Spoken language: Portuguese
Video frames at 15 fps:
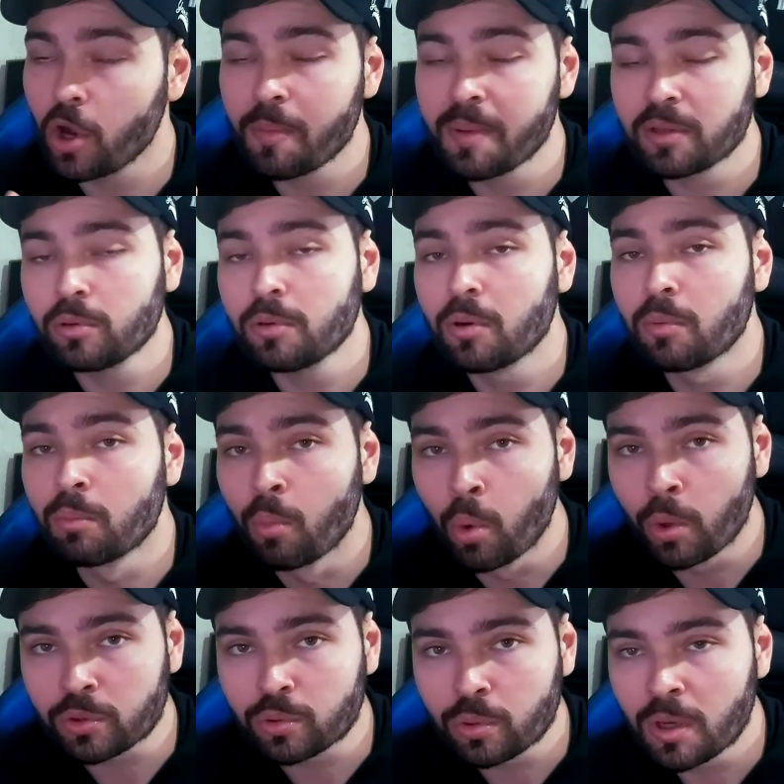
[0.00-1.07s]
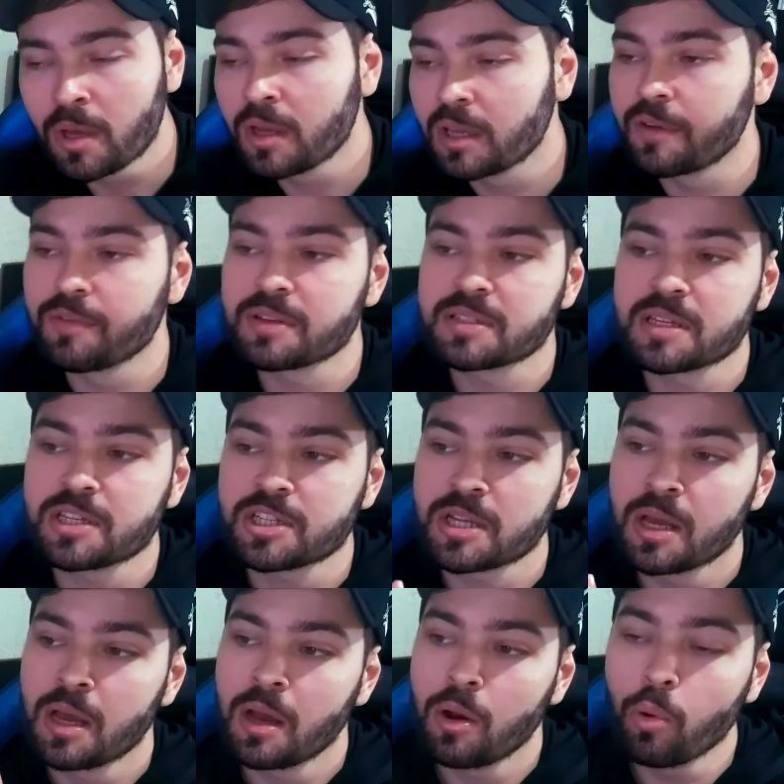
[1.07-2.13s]
Eu recomendo muito que
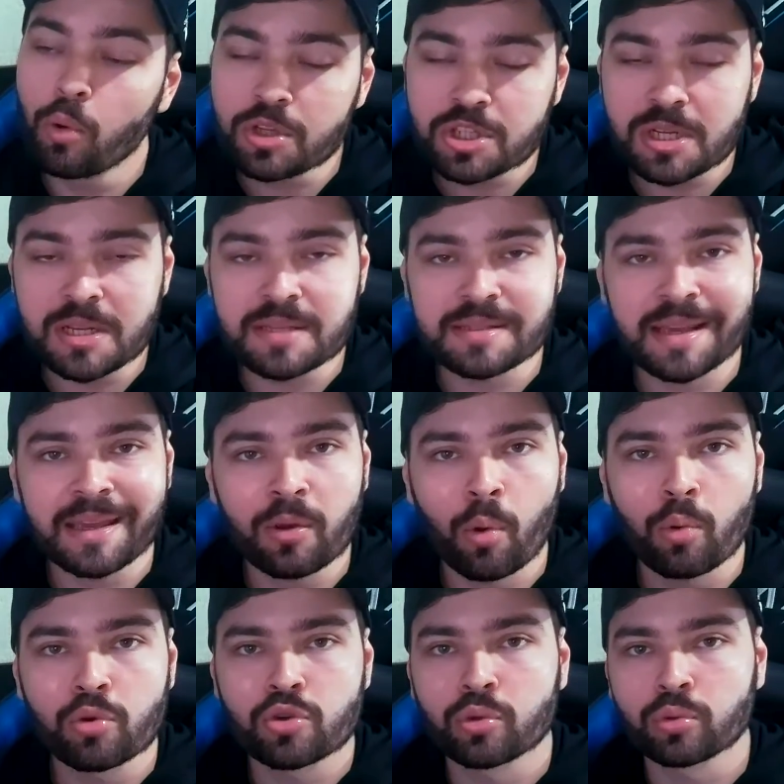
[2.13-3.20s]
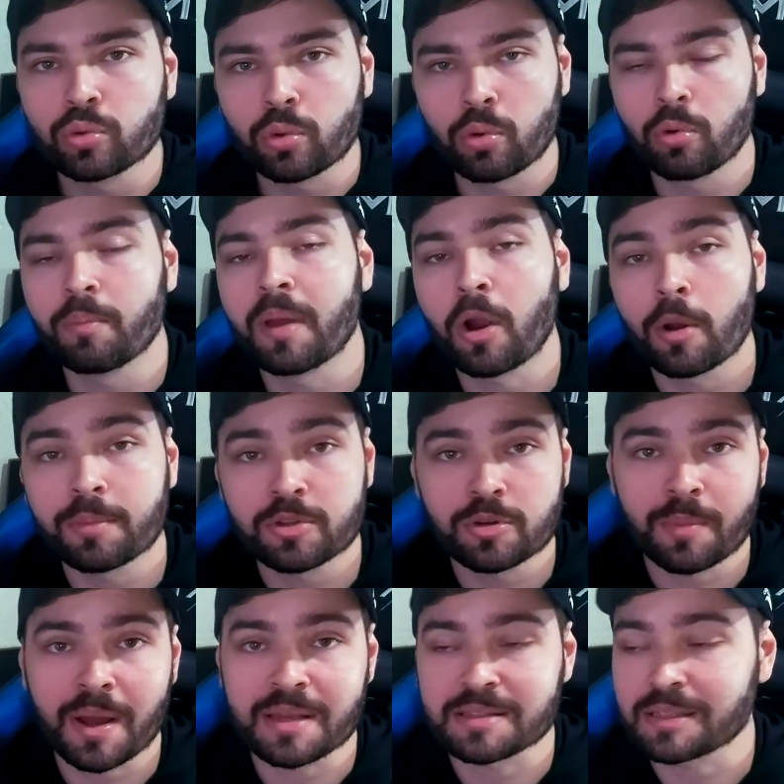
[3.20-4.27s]
vocês utilizem em conjunto com o Mega
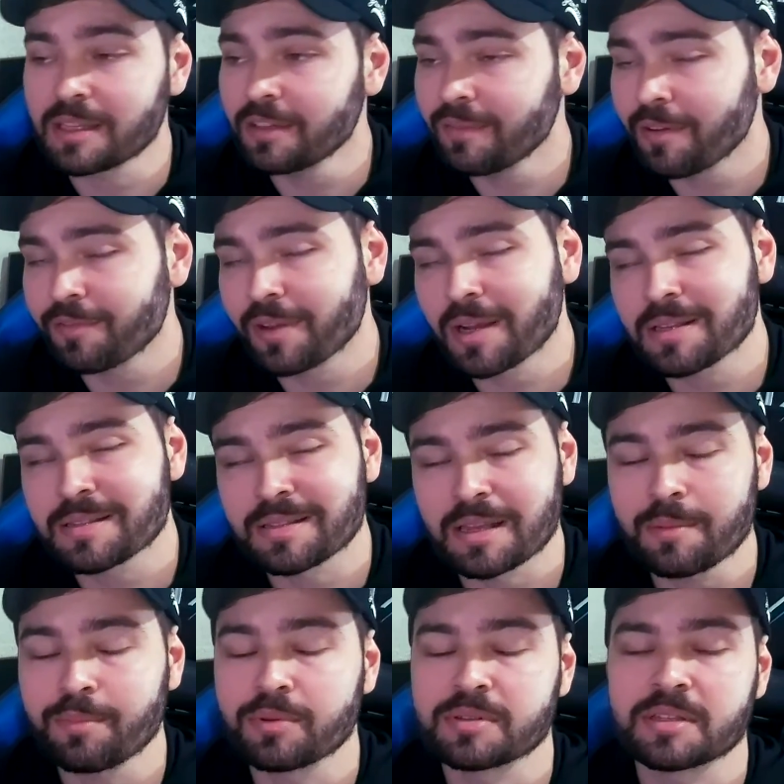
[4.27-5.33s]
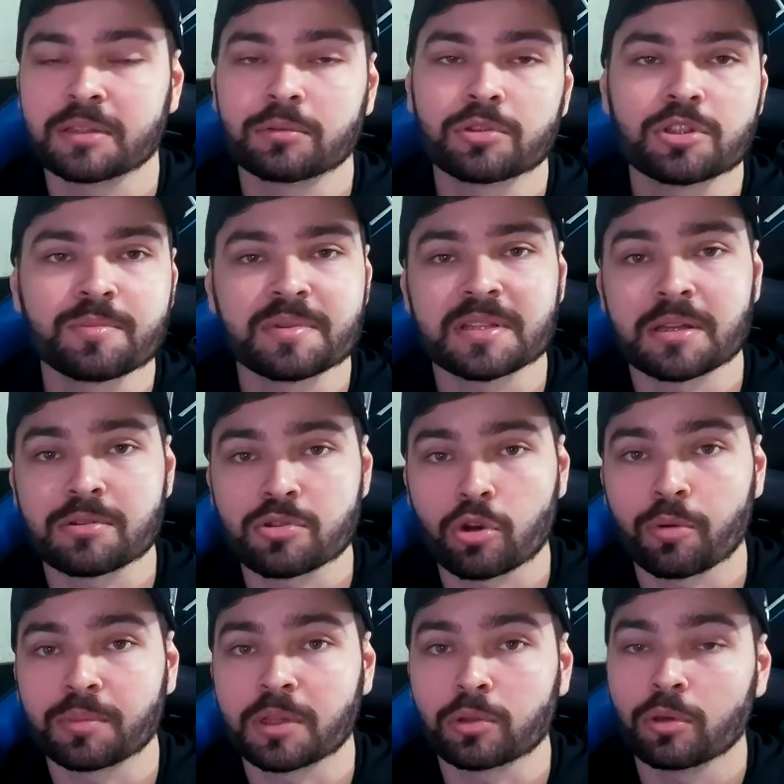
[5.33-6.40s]
Optimizer, que vai ficar 100% otimizado o
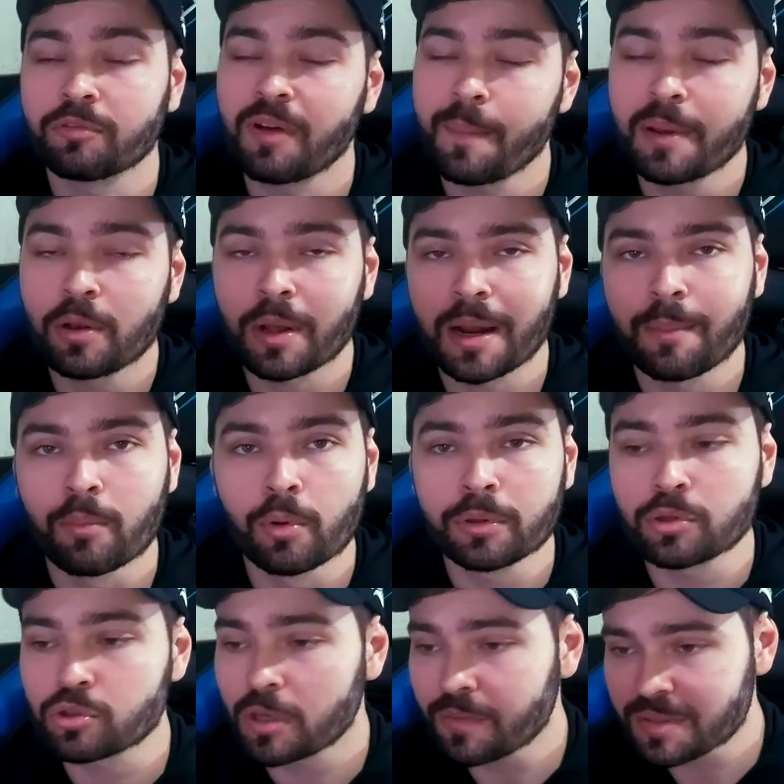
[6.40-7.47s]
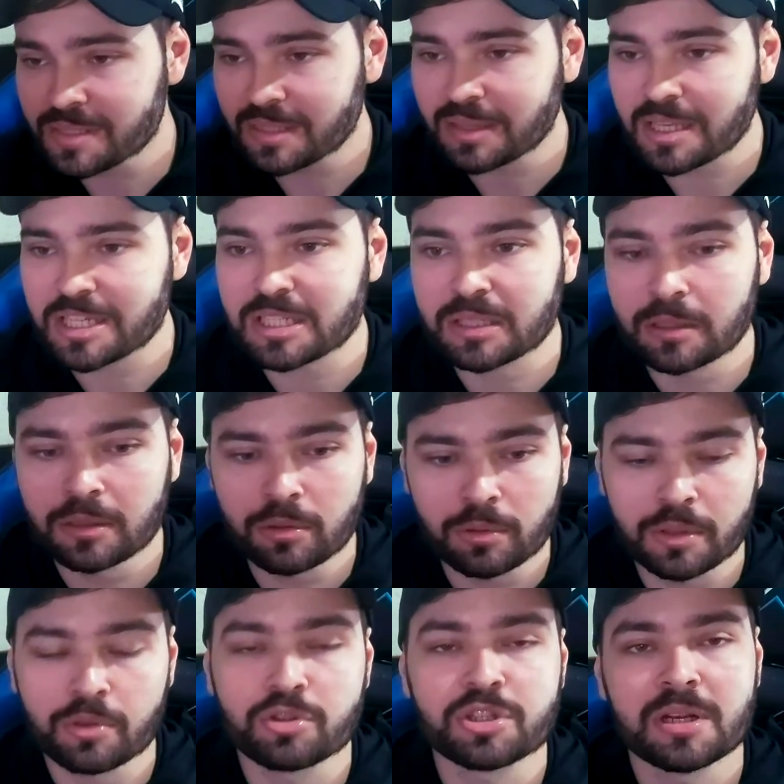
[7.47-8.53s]
seu computador, vai melhorar muito, só você
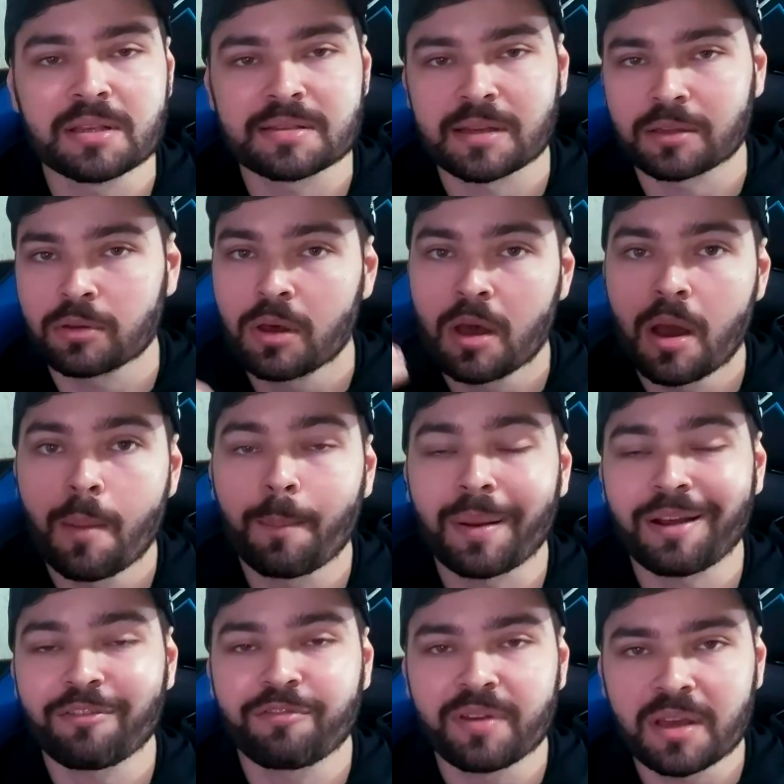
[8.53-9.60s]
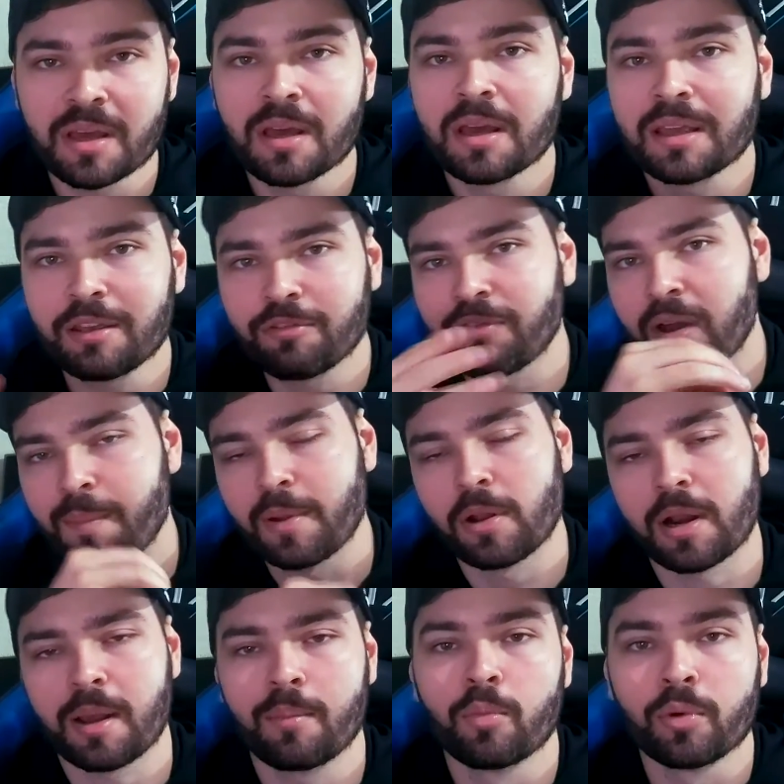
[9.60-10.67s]
testando e utilizando para ver que vai
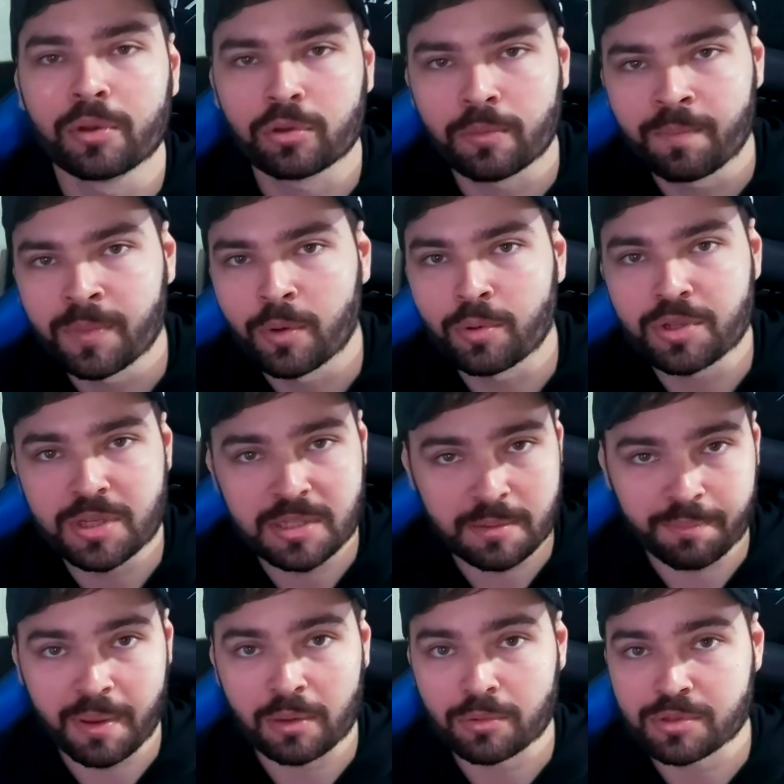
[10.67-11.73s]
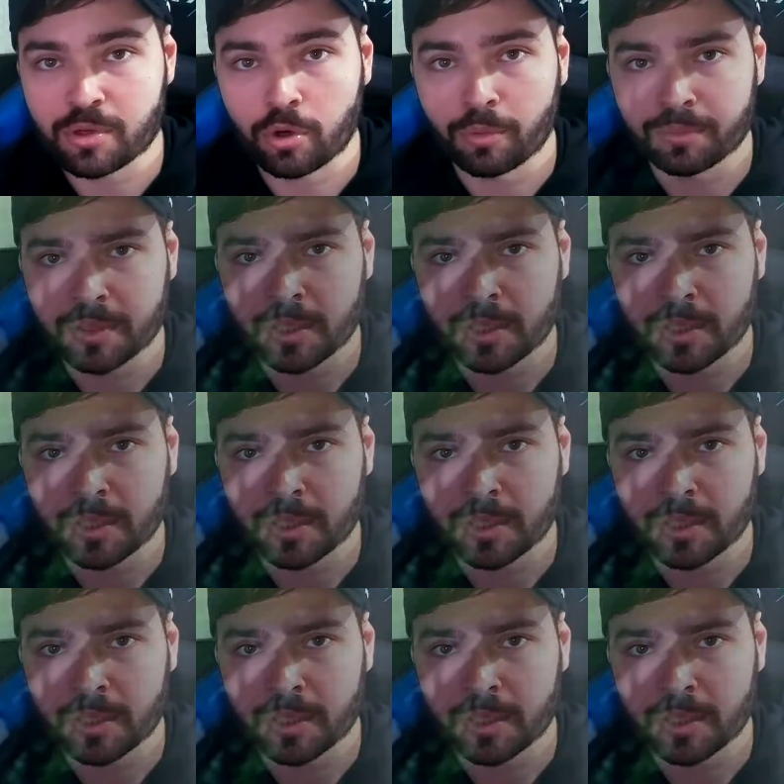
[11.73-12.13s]
melhorar muito o desempenho do seu